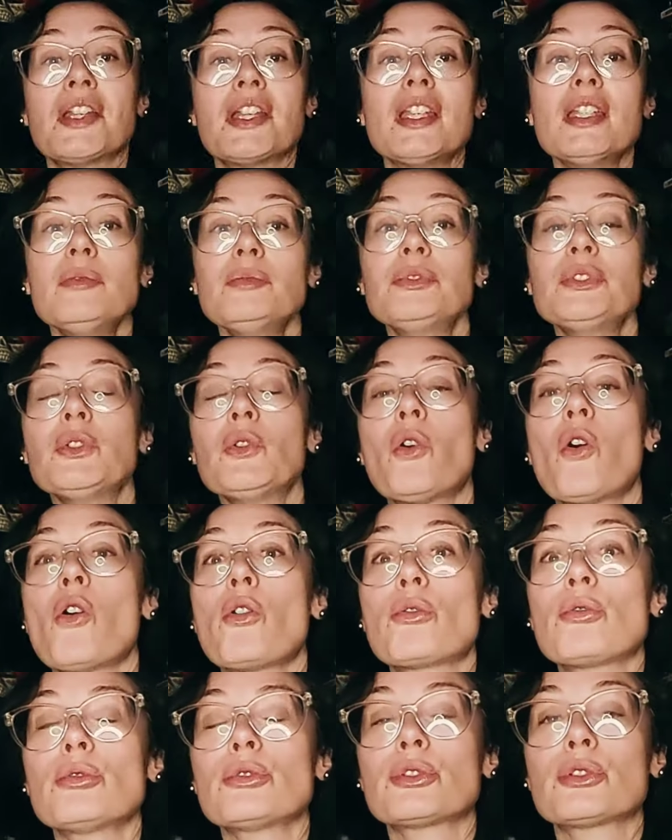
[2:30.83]
Et puis on
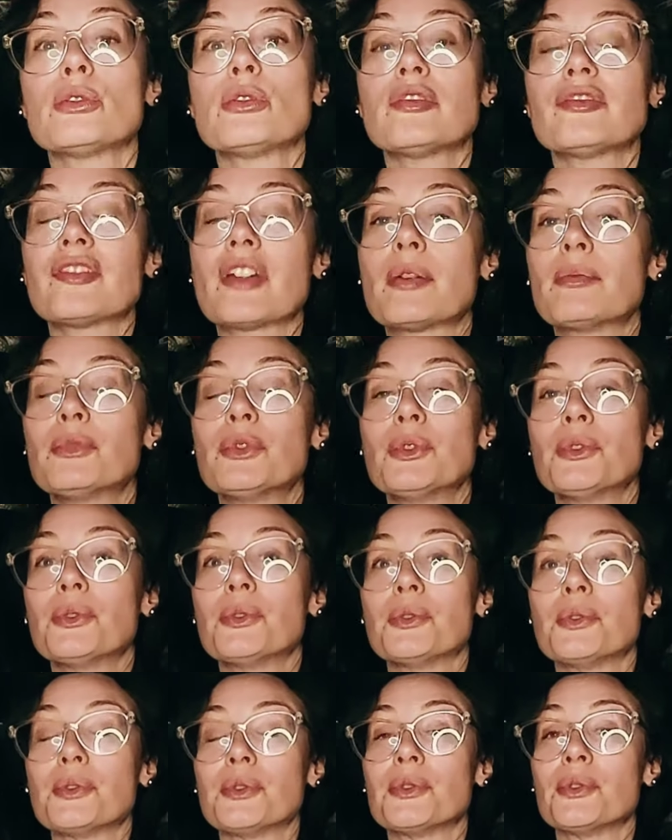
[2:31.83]
rencontre le
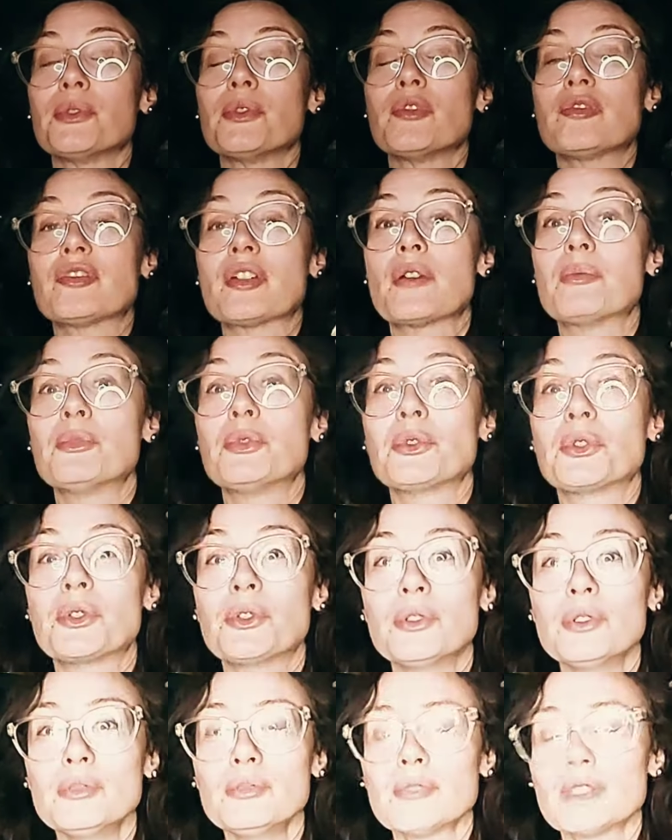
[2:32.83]
fameux, le fameux
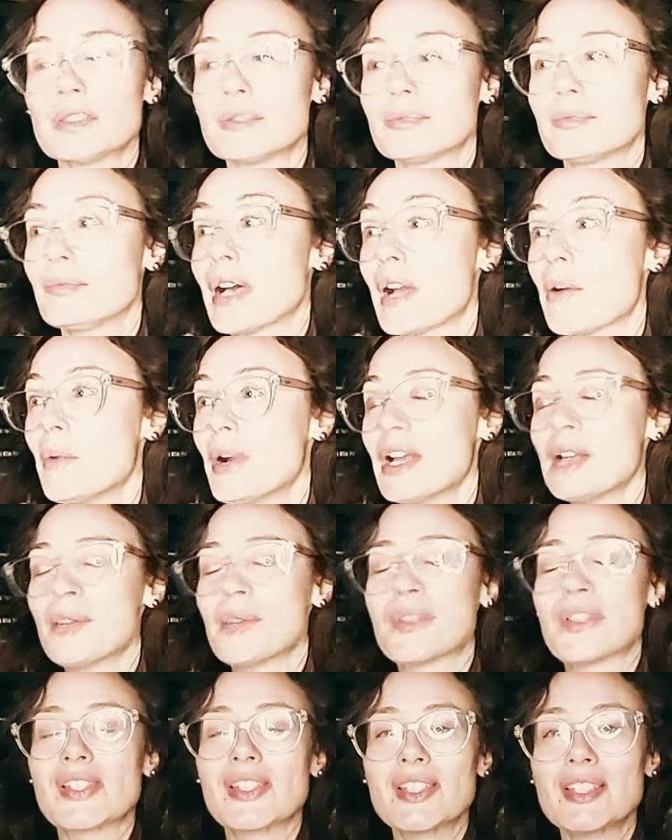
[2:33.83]
Gollum. Bah ouais,
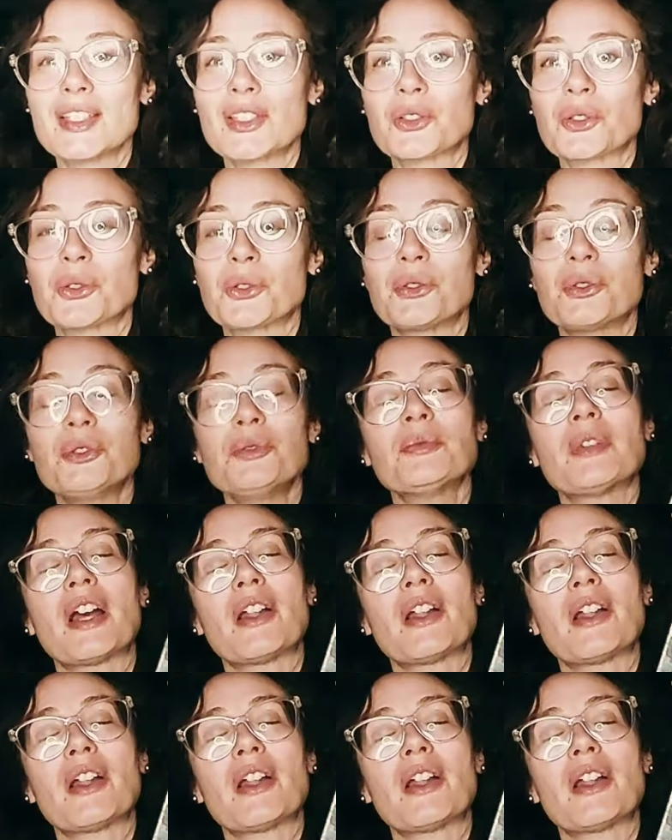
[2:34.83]
le sinistre Gollum.